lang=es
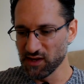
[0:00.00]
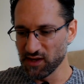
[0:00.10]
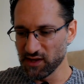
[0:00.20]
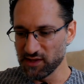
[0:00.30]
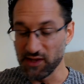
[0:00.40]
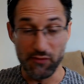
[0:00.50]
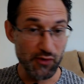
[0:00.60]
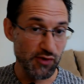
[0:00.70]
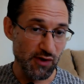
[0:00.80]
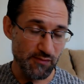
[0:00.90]

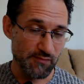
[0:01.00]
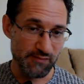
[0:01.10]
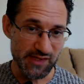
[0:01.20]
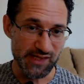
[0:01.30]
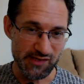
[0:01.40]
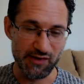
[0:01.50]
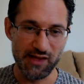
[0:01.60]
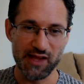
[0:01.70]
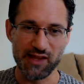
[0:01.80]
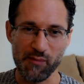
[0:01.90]
Disfruto mi
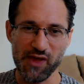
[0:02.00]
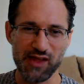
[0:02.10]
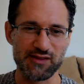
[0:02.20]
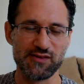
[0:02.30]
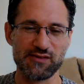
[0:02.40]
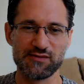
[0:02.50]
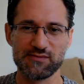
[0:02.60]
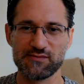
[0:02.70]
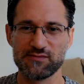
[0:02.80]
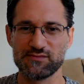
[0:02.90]
sexualidad también,
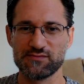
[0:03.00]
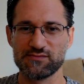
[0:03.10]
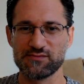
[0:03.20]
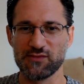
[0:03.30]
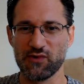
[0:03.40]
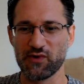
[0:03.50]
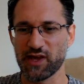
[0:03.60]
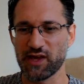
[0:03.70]
¿ok?